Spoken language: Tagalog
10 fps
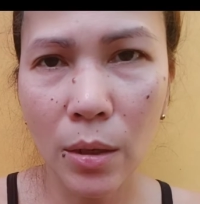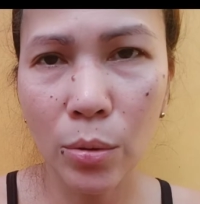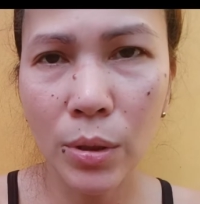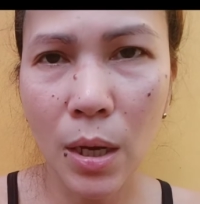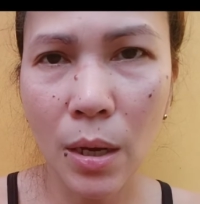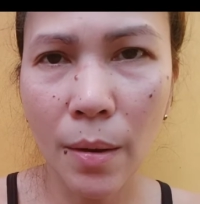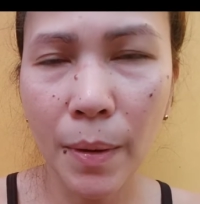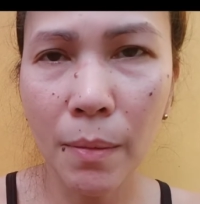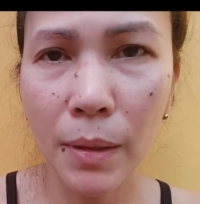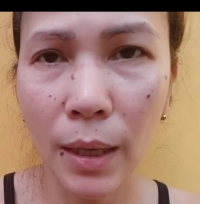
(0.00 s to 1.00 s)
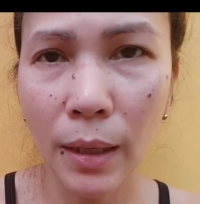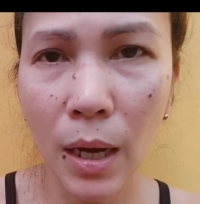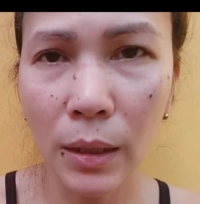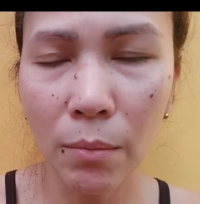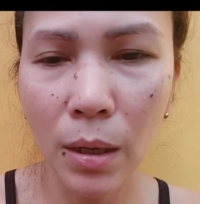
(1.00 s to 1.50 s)
sa pagbabantay ng
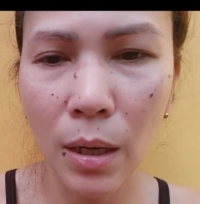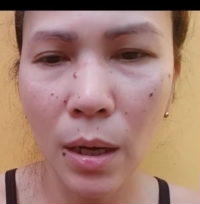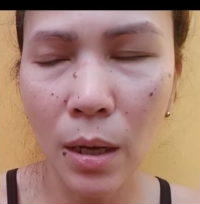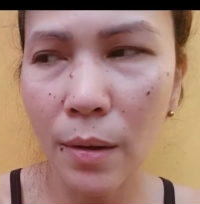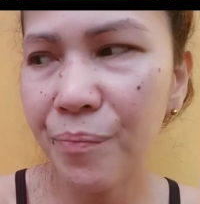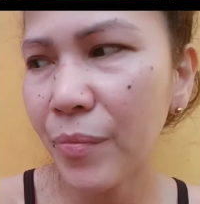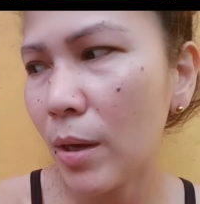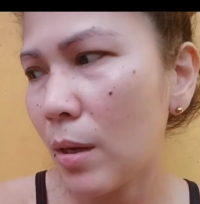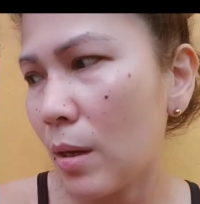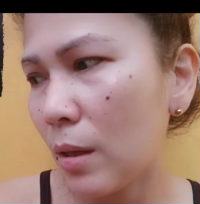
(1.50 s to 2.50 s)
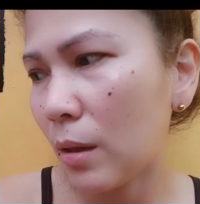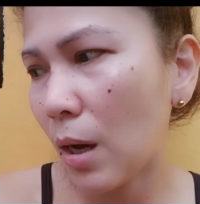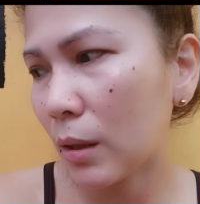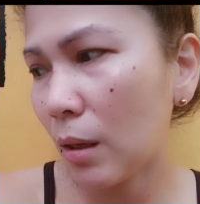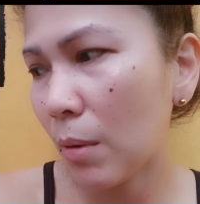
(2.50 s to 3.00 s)
ating mga ng
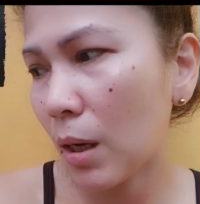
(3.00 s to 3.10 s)
ating mga